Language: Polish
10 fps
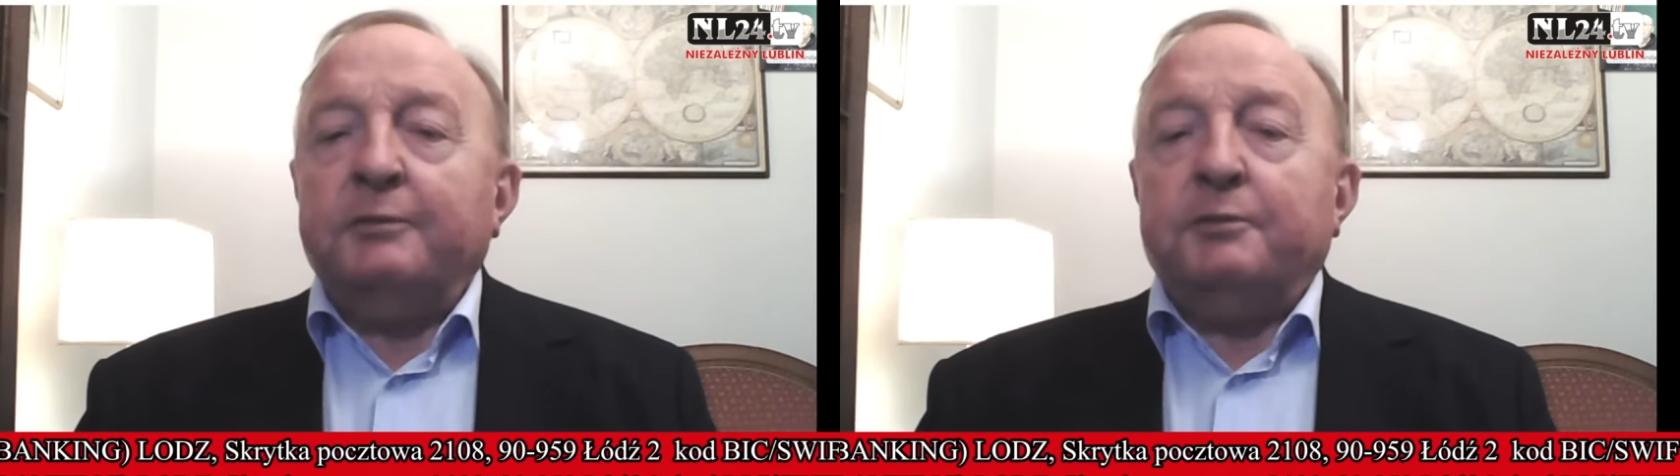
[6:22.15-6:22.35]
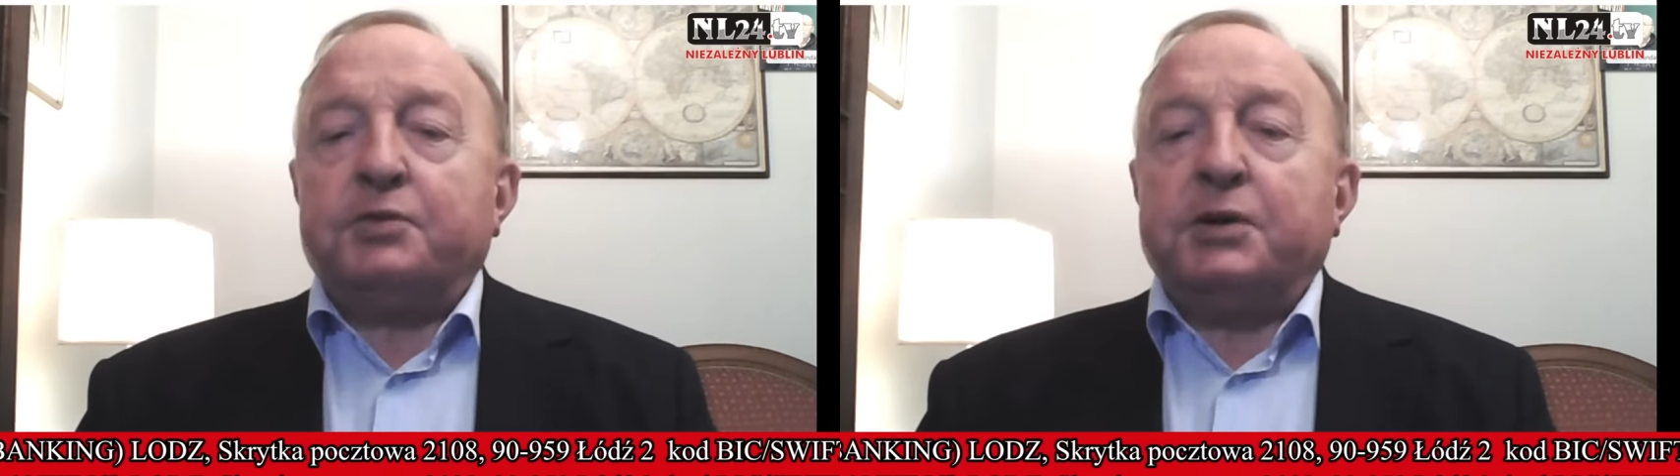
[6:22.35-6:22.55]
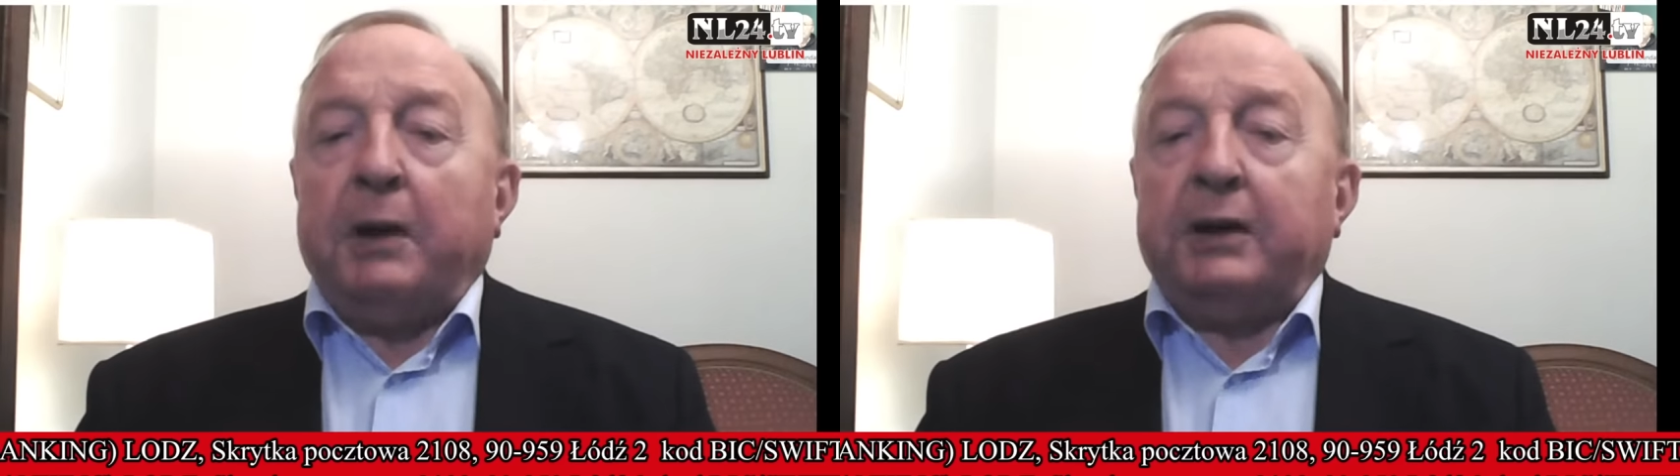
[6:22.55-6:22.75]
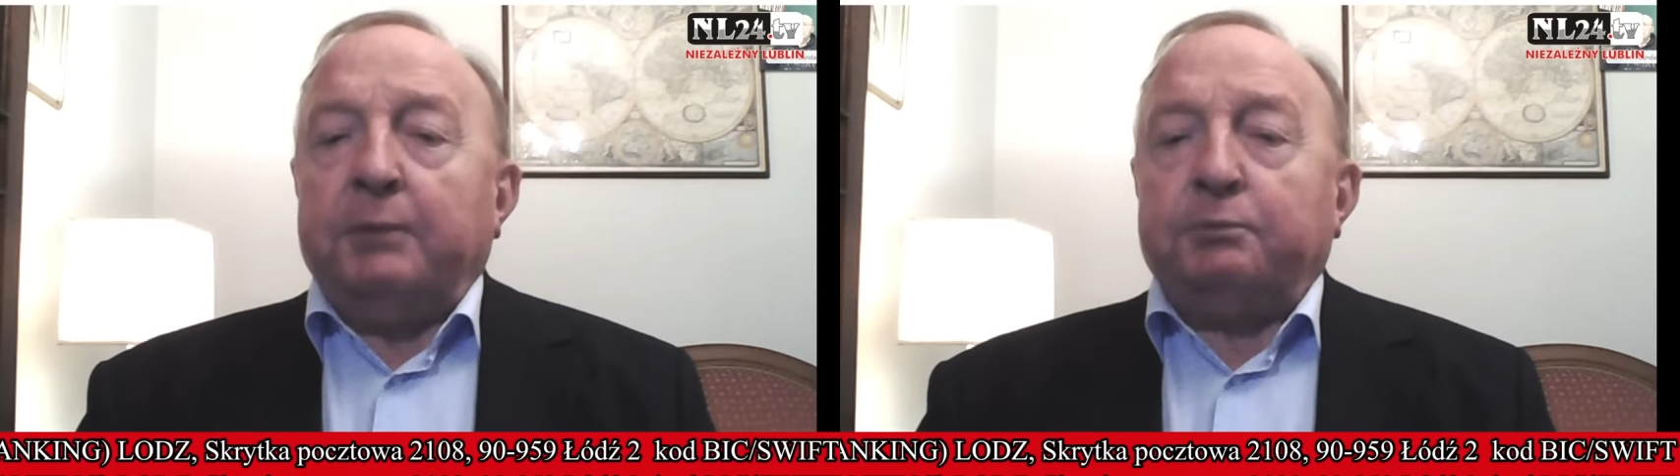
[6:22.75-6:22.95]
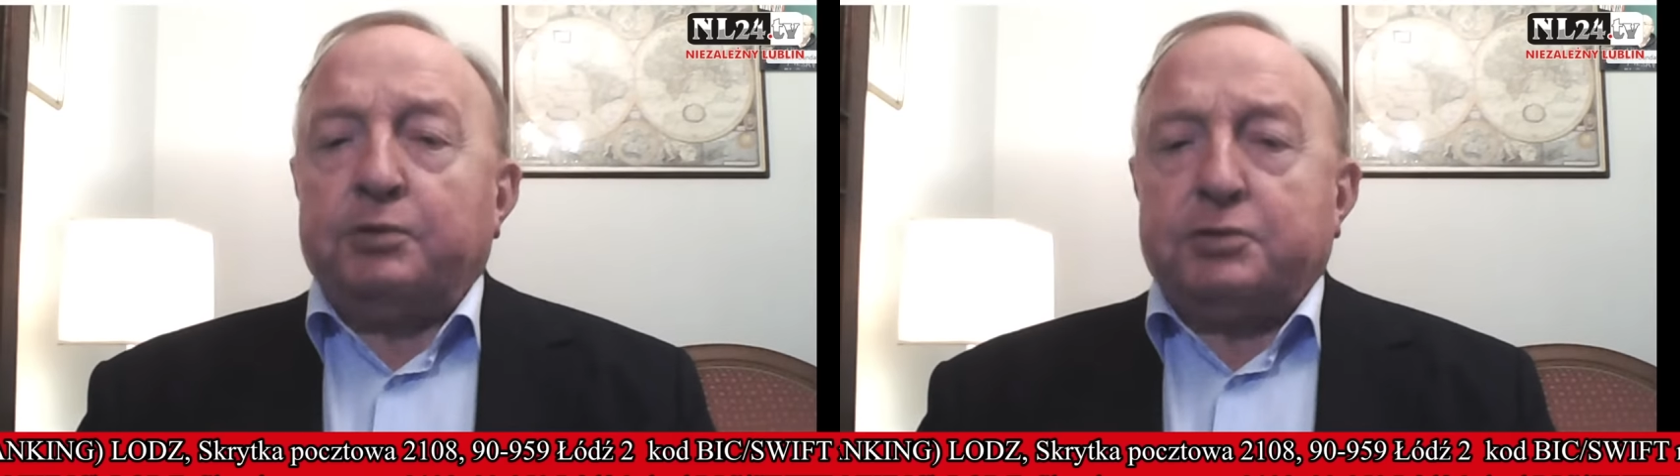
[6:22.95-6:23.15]
przypada
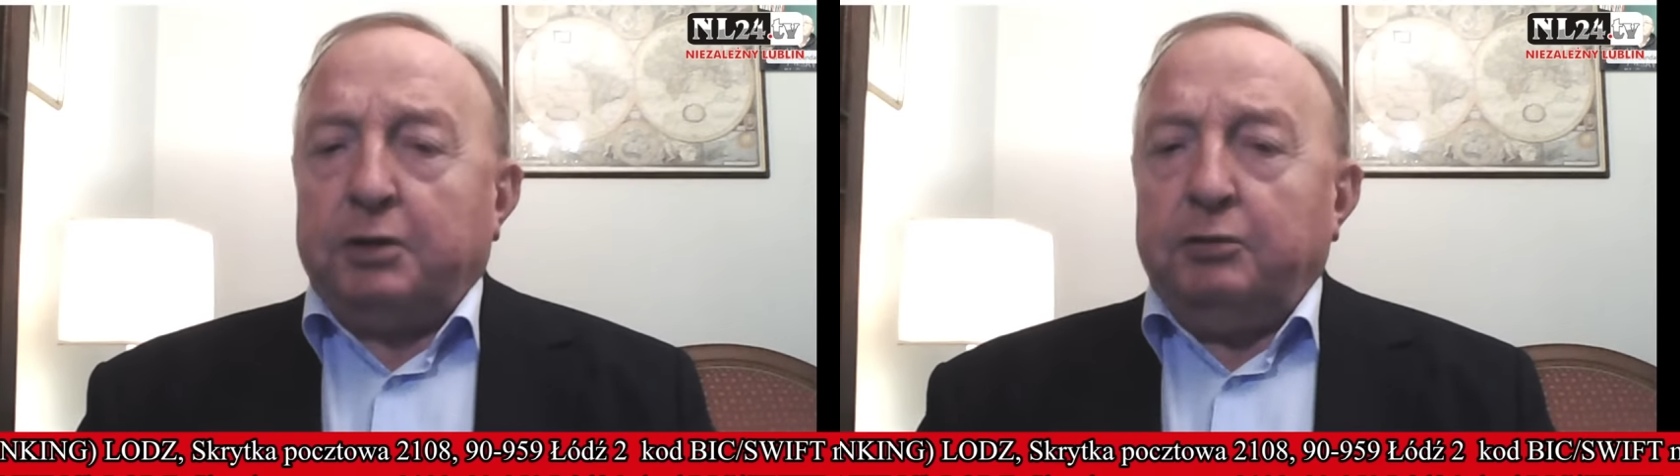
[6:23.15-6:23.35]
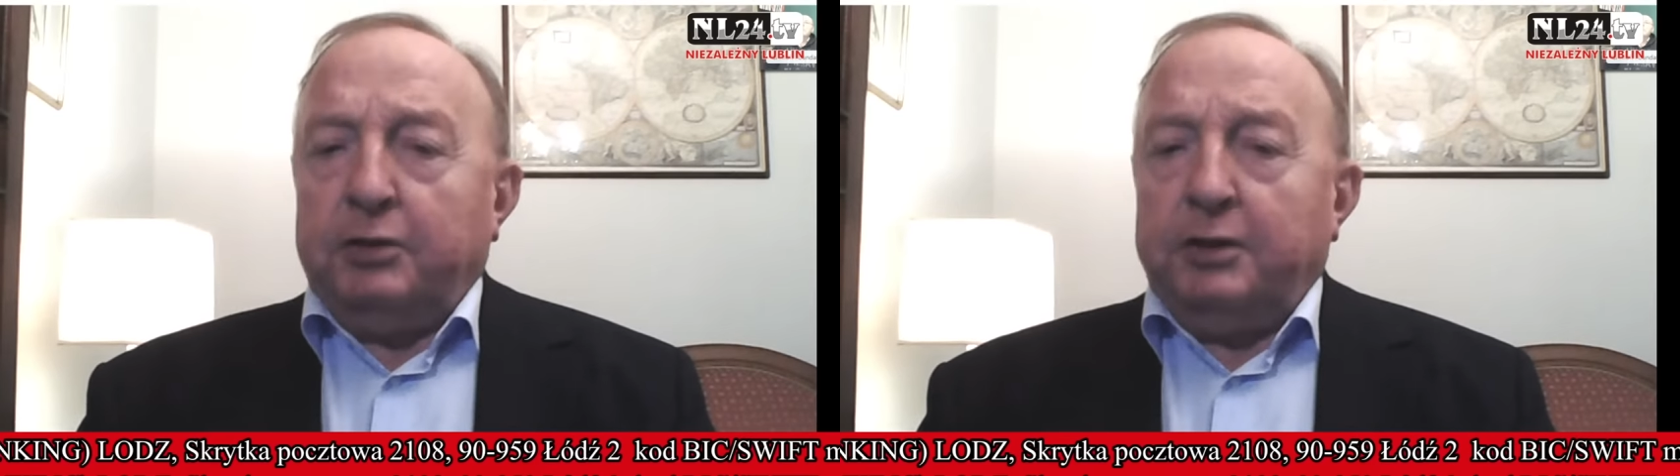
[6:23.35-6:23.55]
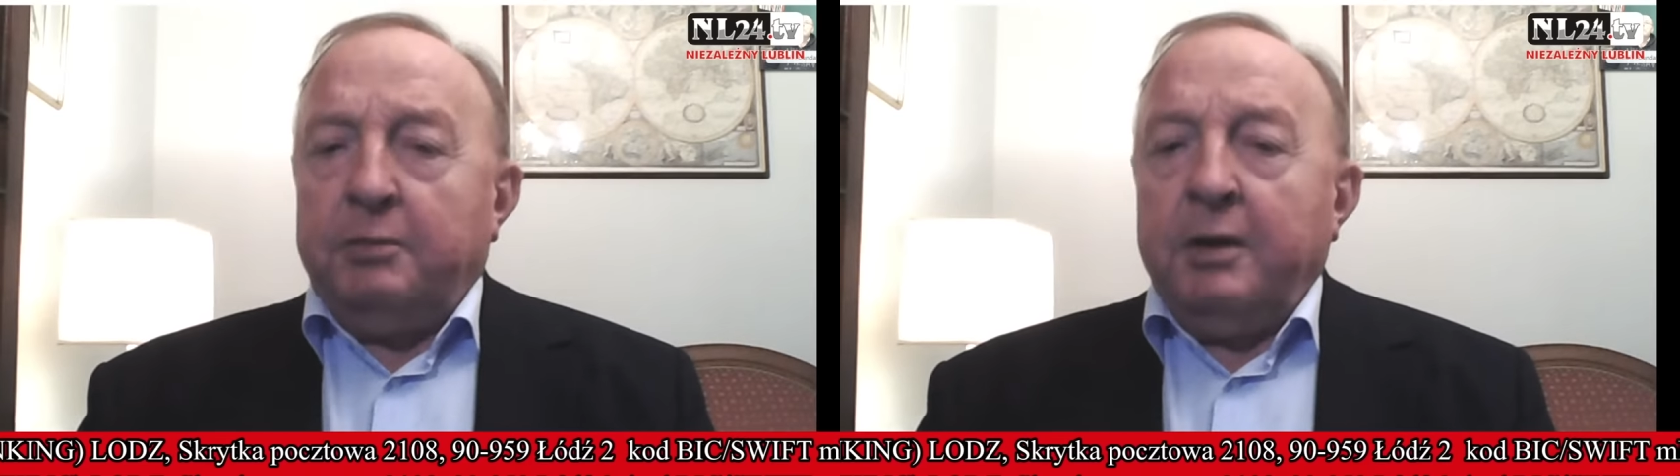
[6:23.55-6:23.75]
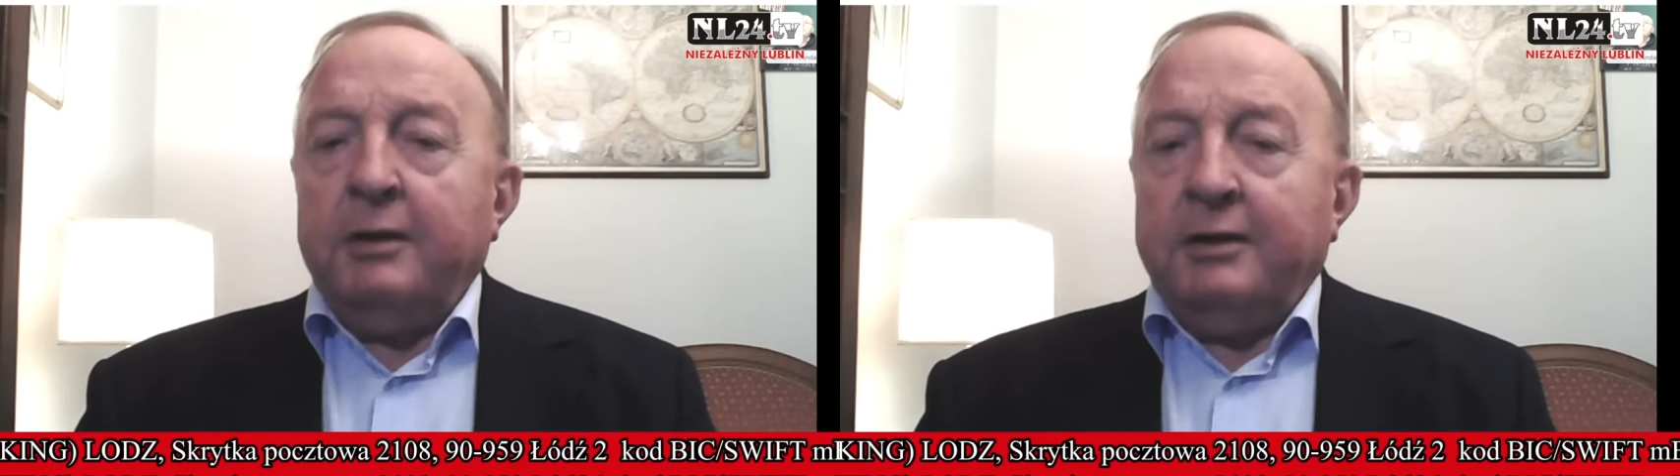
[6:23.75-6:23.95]
poszczególnym